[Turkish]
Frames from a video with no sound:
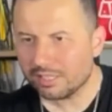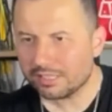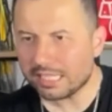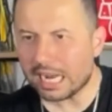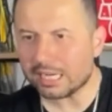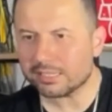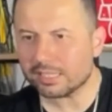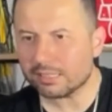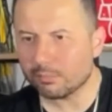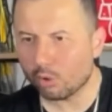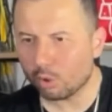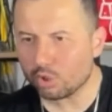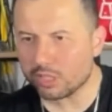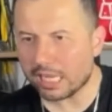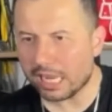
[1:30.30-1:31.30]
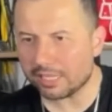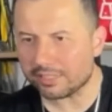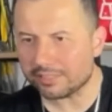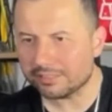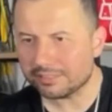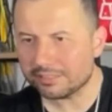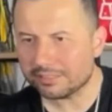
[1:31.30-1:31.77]
Dert adamı hoş
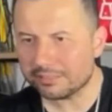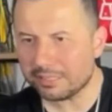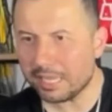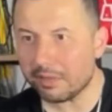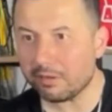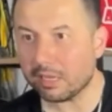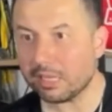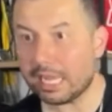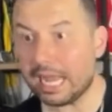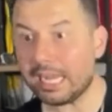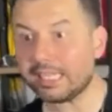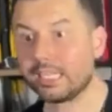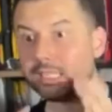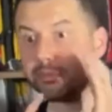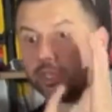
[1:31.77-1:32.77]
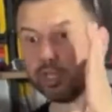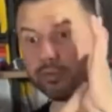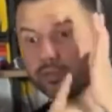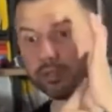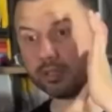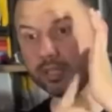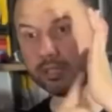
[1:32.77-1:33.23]
geldin. Eyvallah. Herkes bir
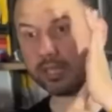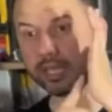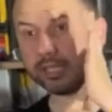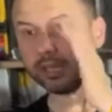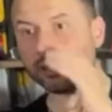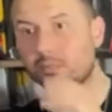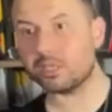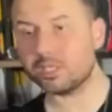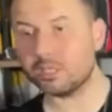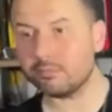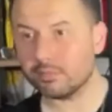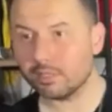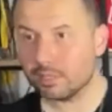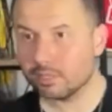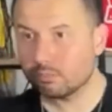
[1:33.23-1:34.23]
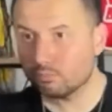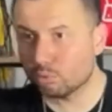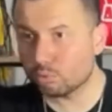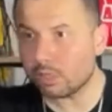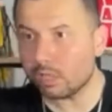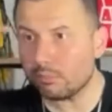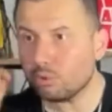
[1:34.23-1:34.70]
çift tıklasın ekrana bakayım.
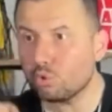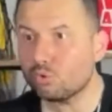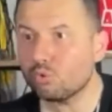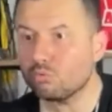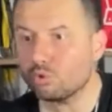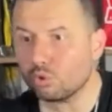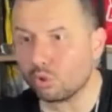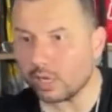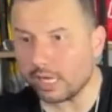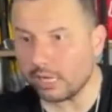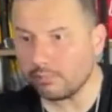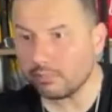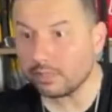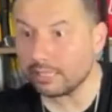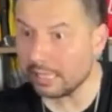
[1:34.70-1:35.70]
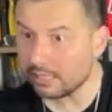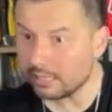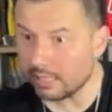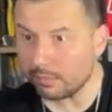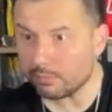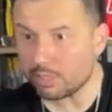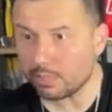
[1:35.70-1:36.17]
Burada da bir gücümüzü görelim.
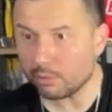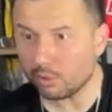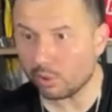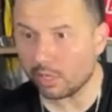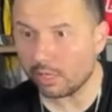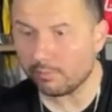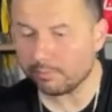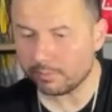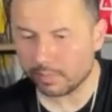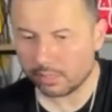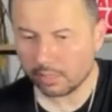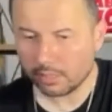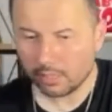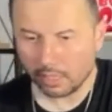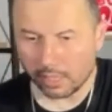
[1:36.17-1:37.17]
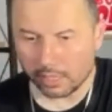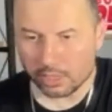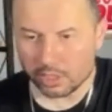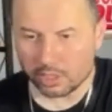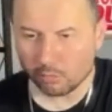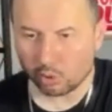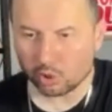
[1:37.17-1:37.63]
Desteğimizi bir görelim.
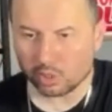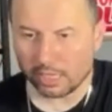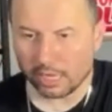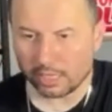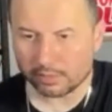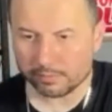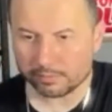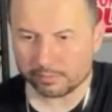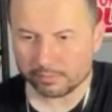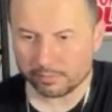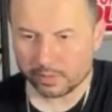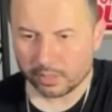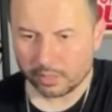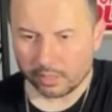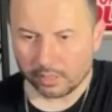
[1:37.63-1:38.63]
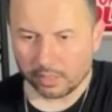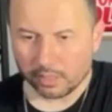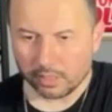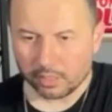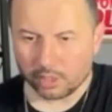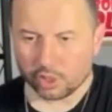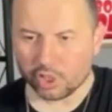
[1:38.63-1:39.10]
Halil'cim hoş geldin.
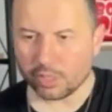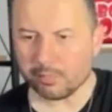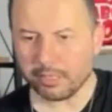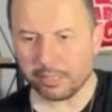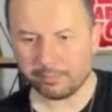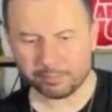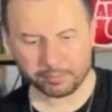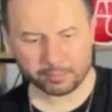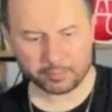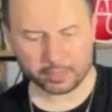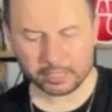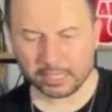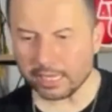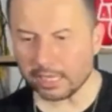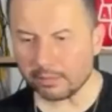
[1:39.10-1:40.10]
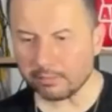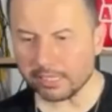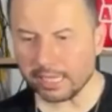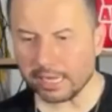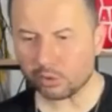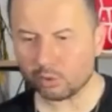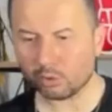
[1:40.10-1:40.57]
Şimdi gelelim
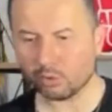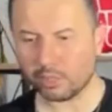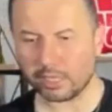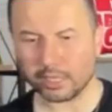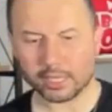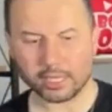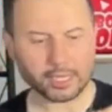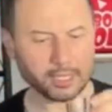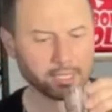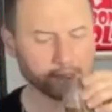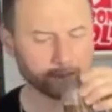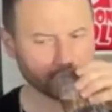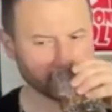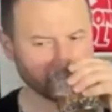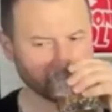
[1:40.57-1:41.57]
diğer konulara.